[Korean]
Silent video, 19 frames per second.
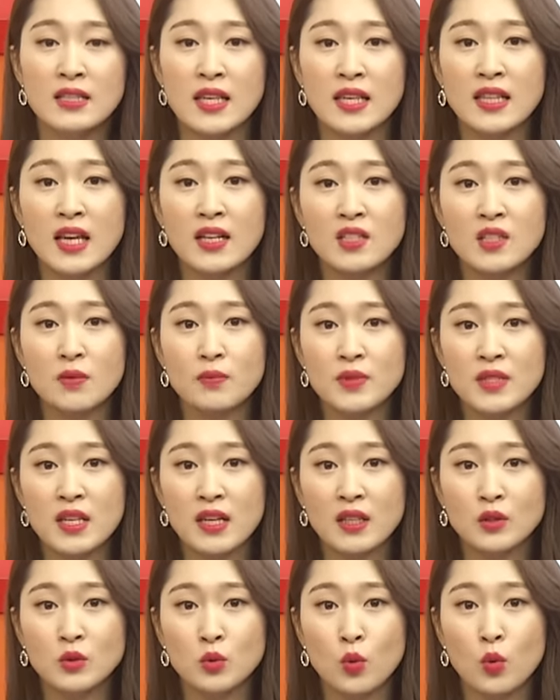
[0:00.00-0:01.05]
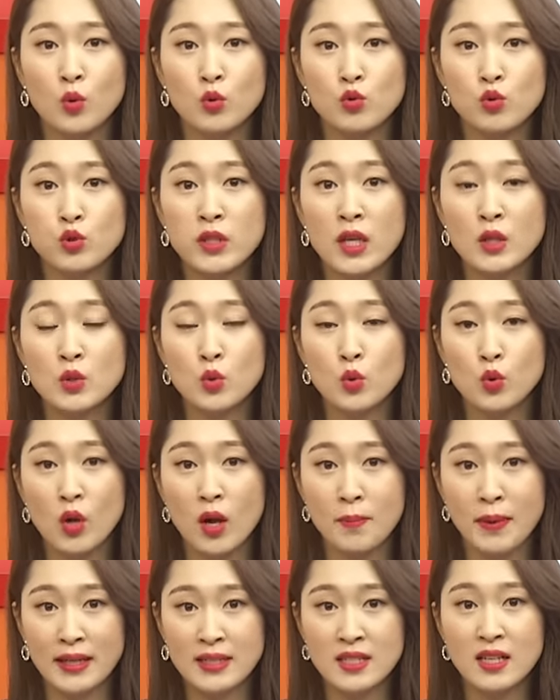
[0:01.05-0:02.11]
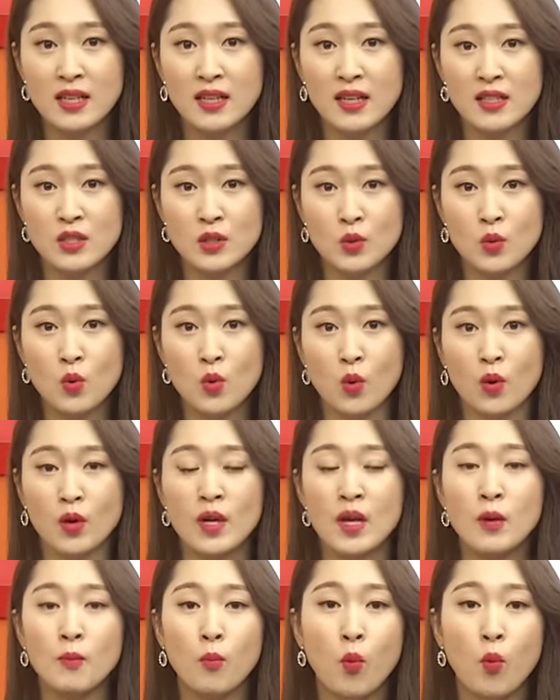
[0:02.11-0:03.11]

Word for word: 재당첨 제한도 주택 소유와 마찬가지로